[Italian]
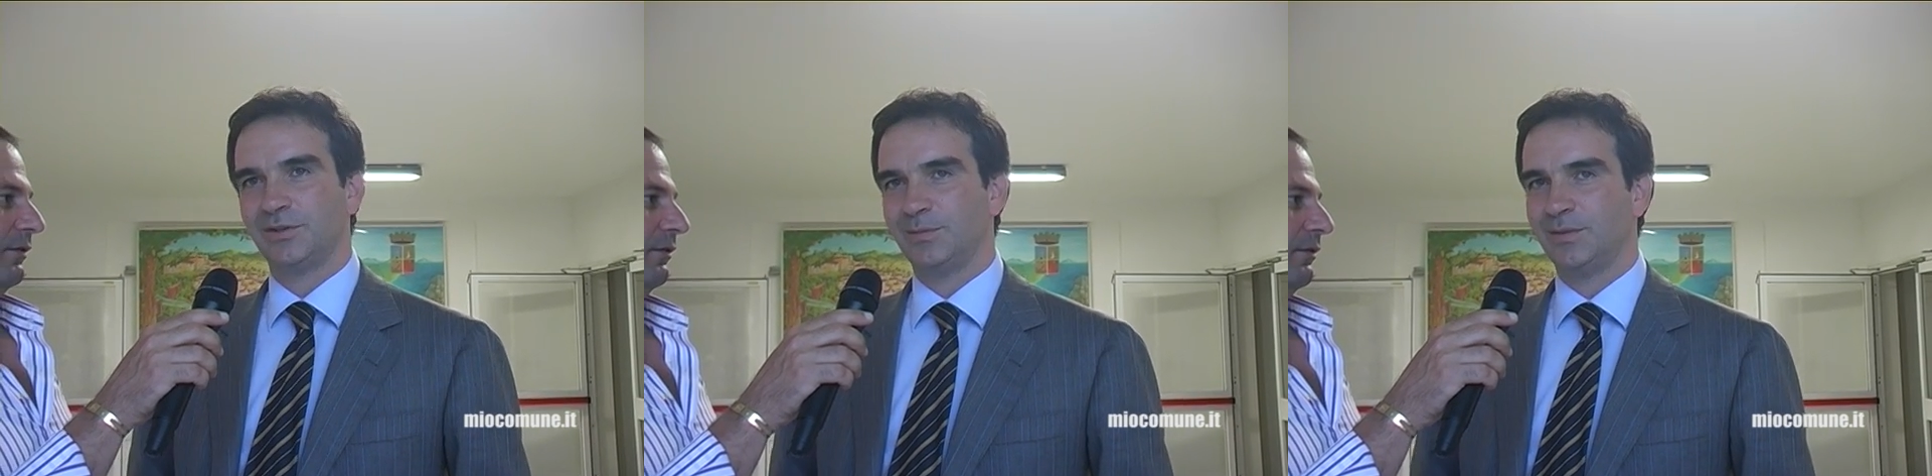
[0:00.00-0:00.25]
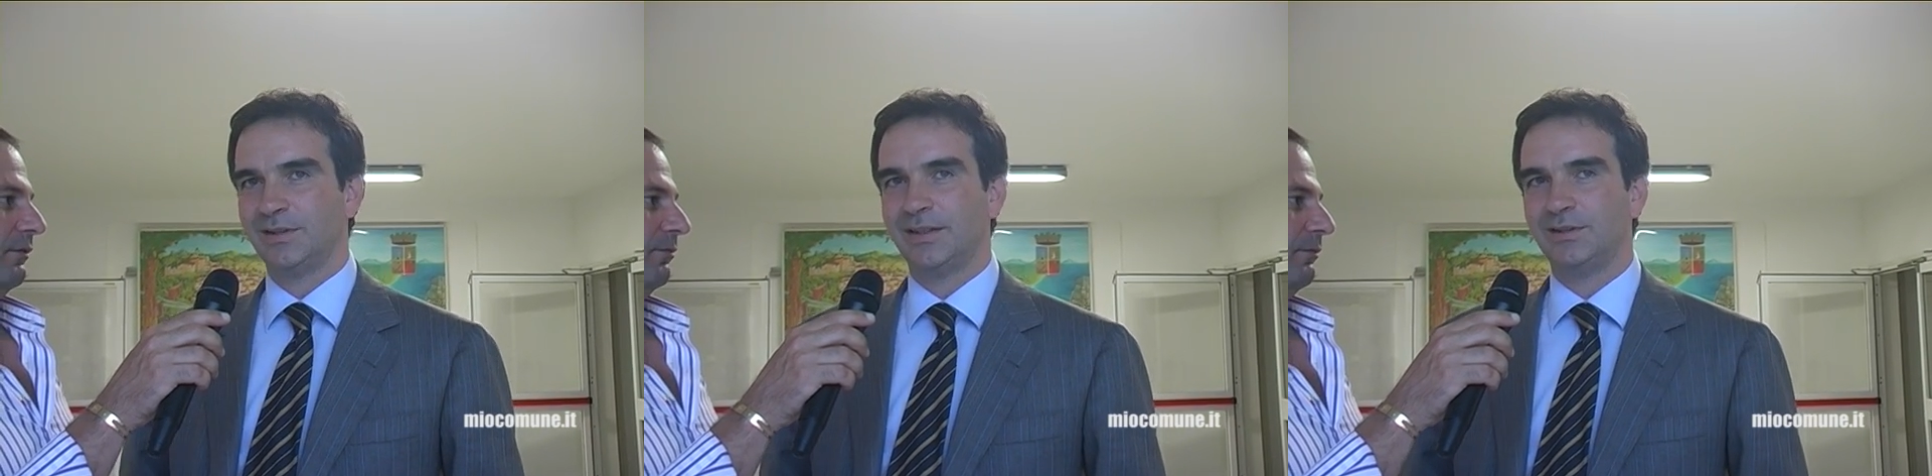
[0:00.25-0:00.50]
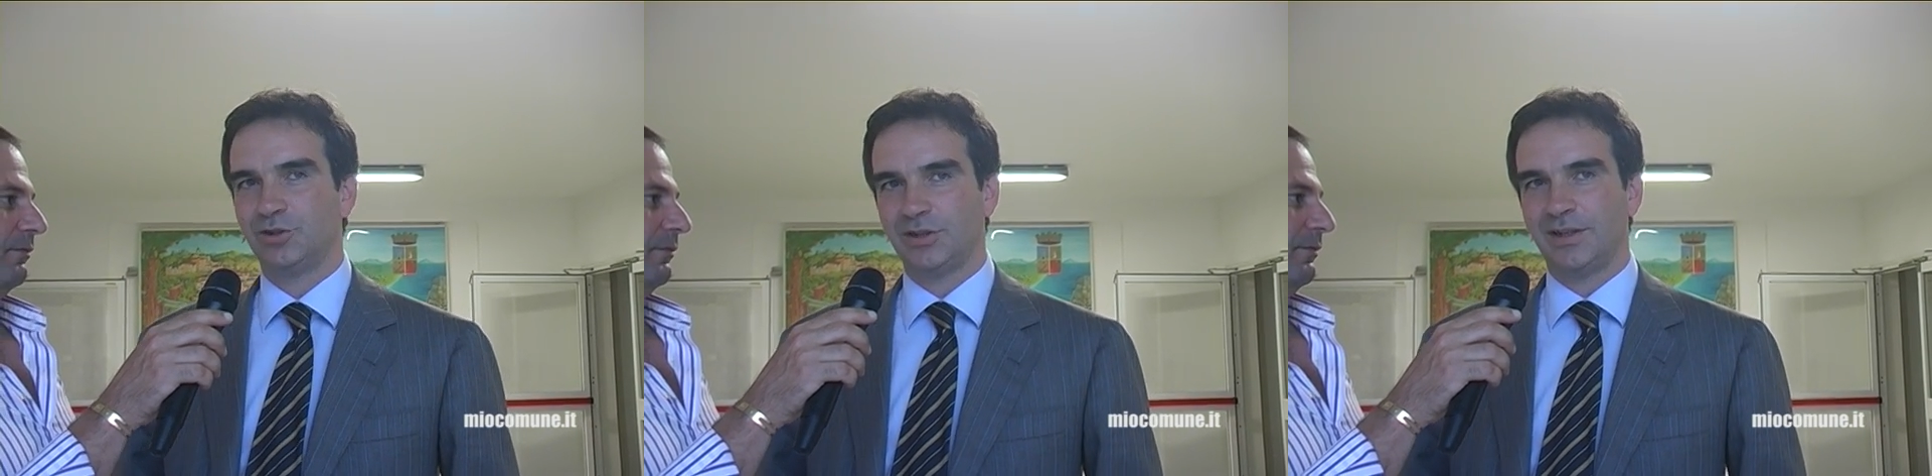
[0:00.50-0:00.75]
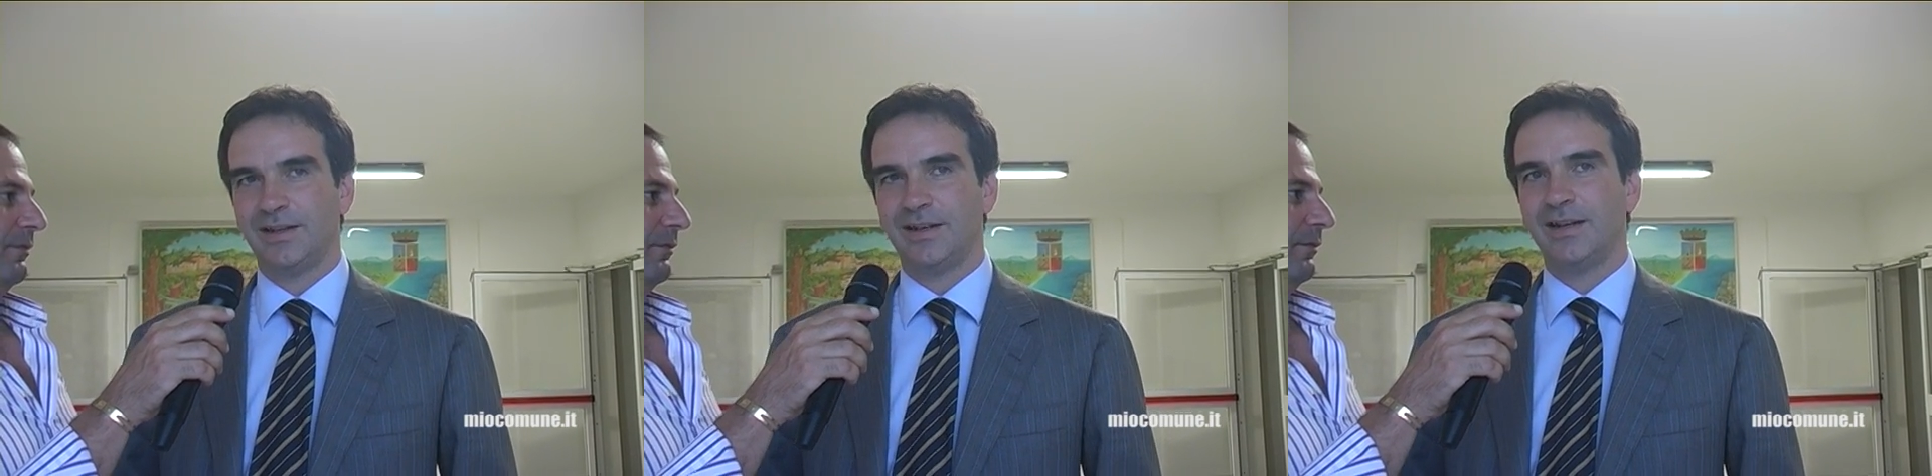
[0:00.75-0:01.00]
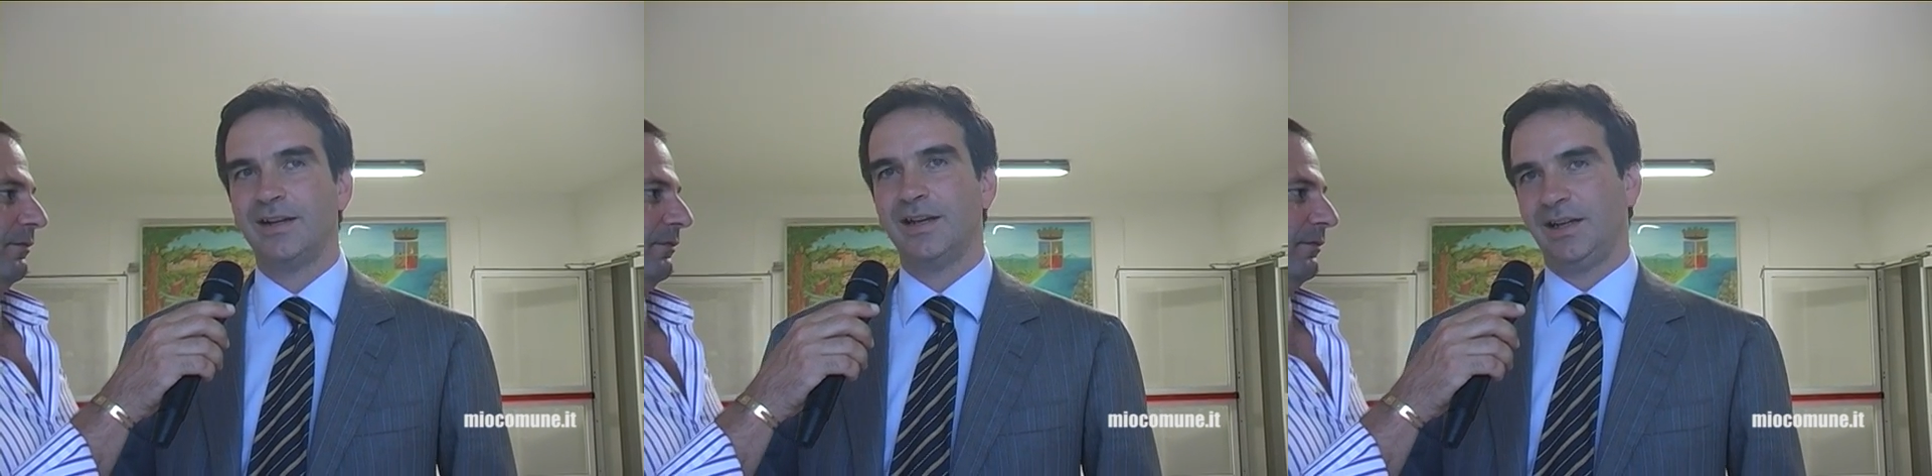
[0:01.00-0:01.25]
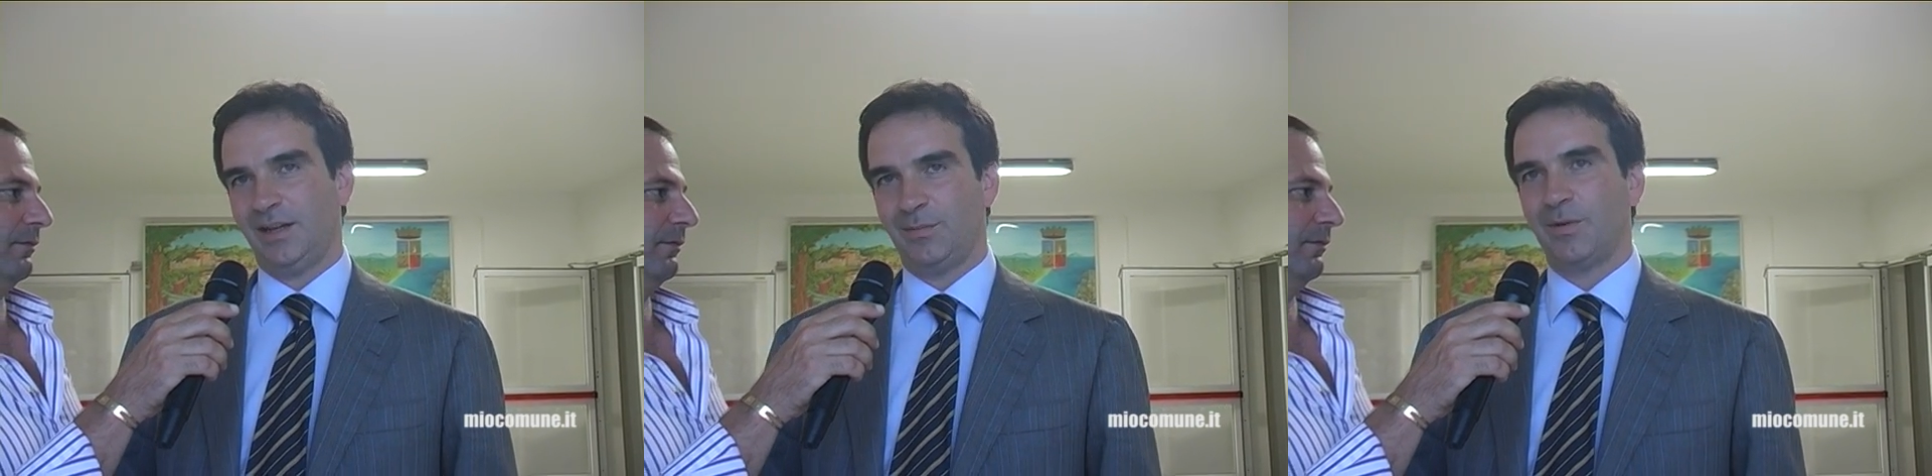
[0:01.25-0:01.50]
possibilità di scegliere
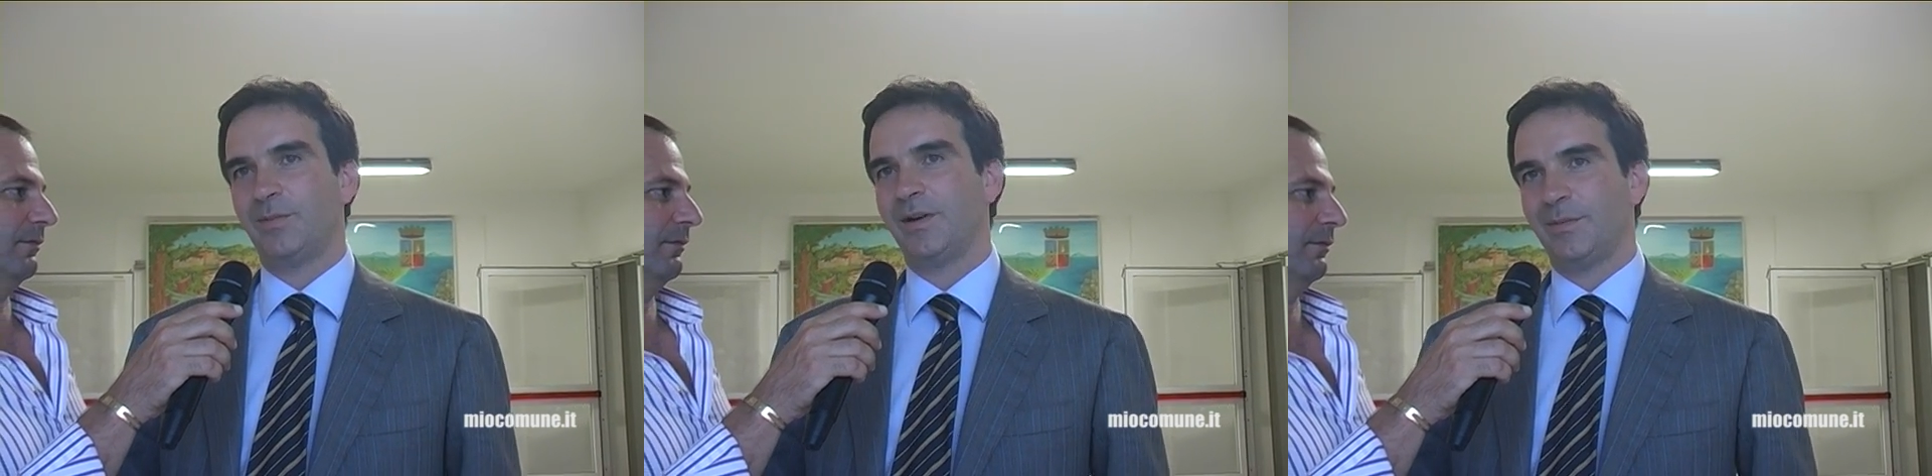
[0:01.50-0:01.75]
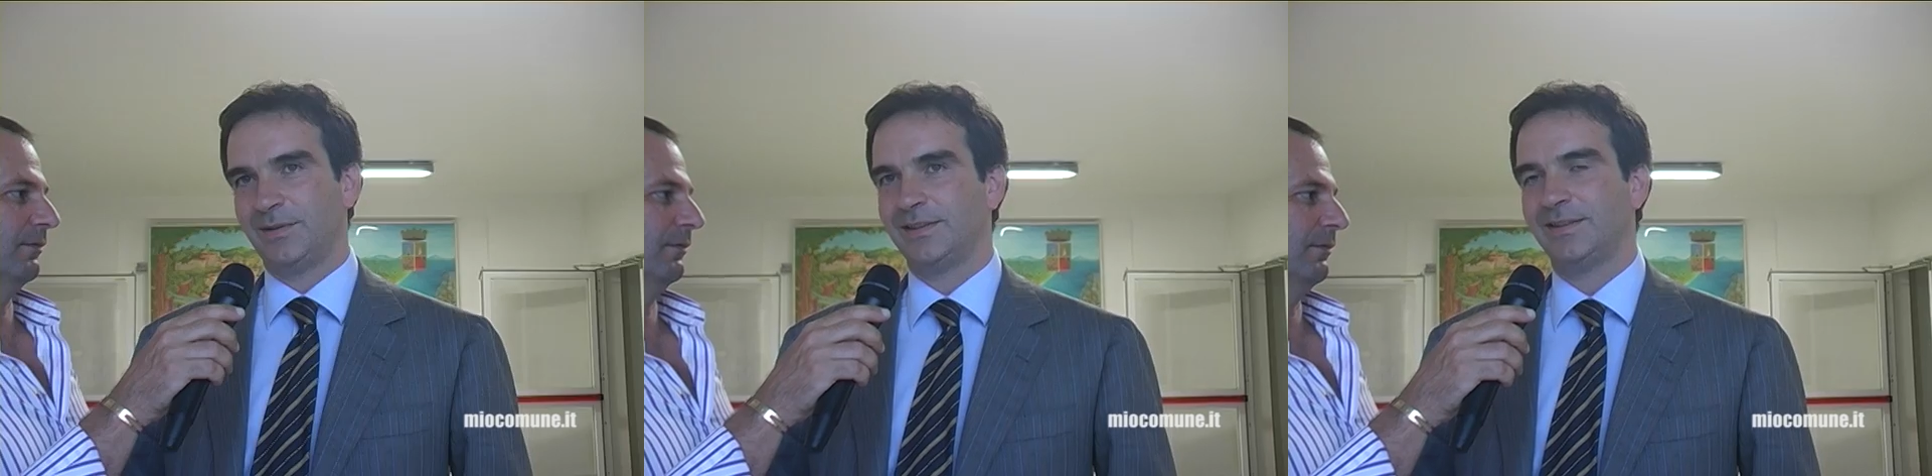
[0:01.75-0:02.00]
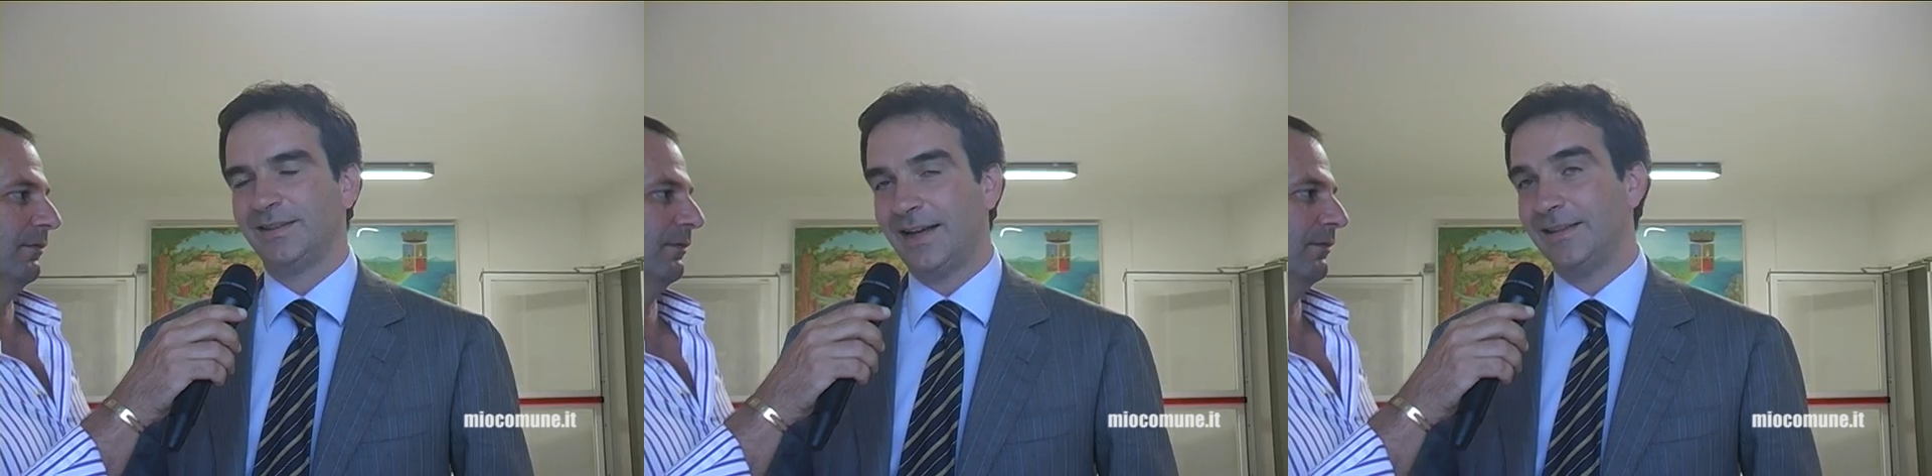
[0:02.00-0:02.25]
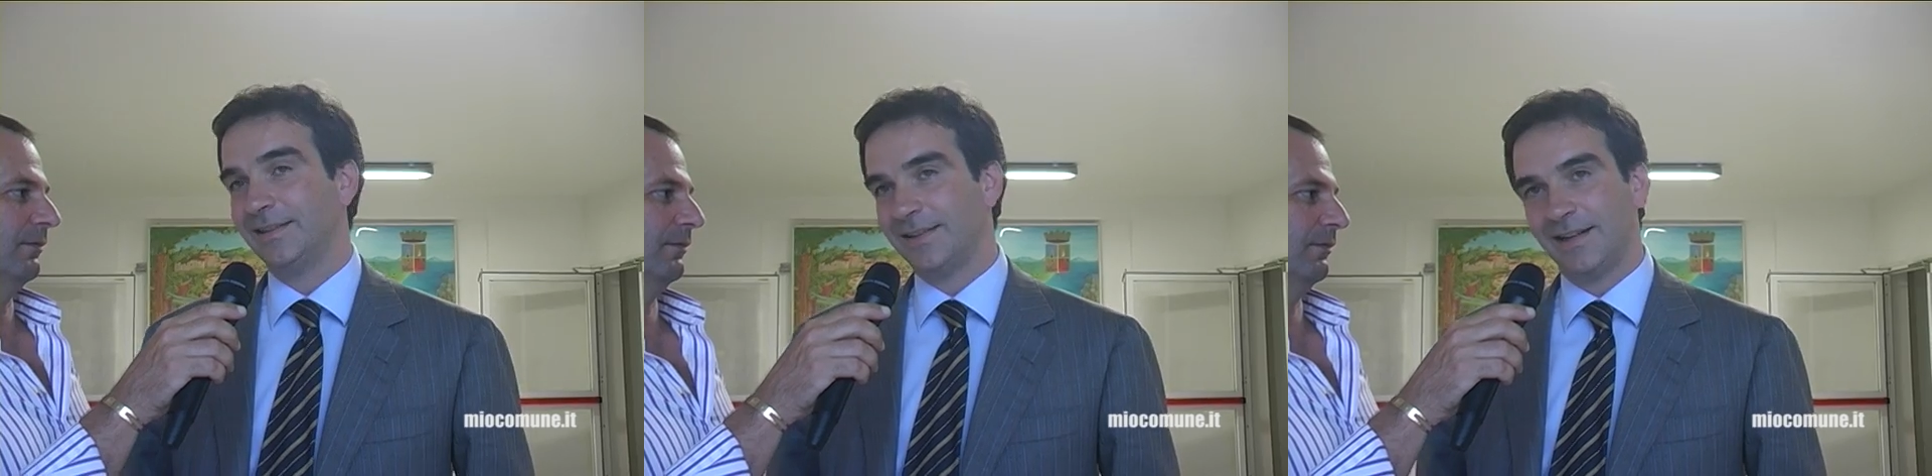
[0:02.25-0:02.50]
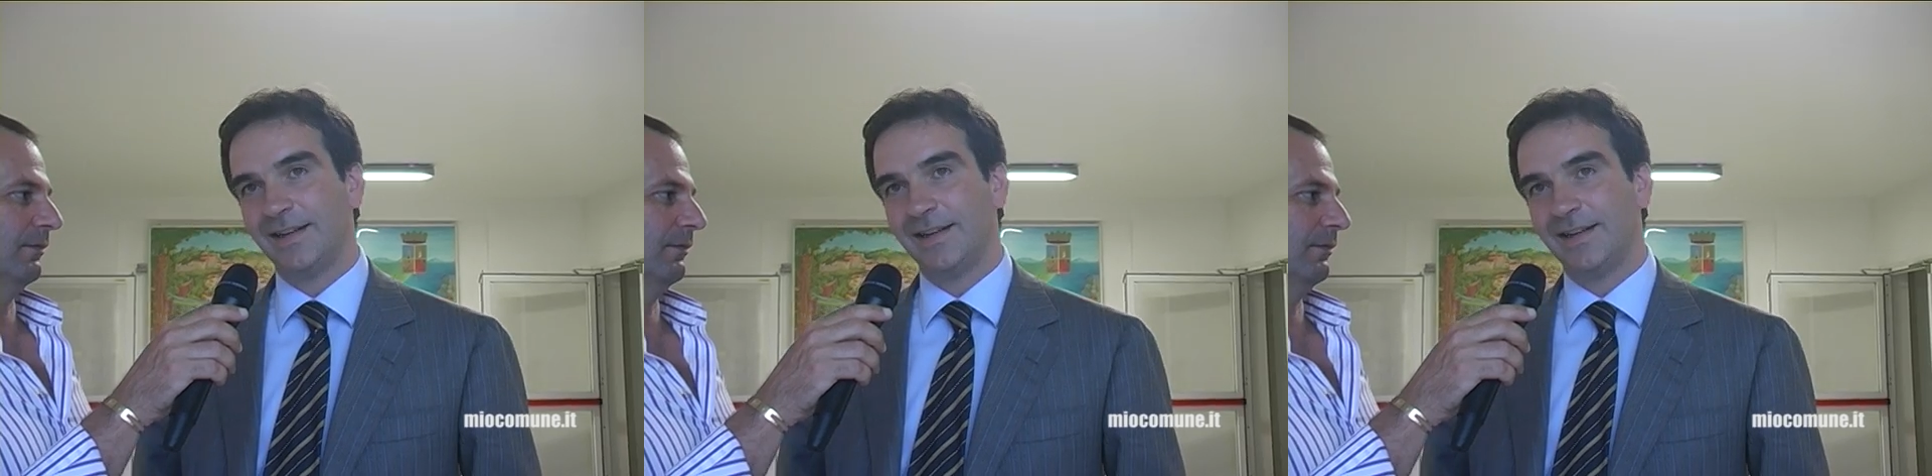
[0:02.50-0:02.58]
i propri rappresentanti.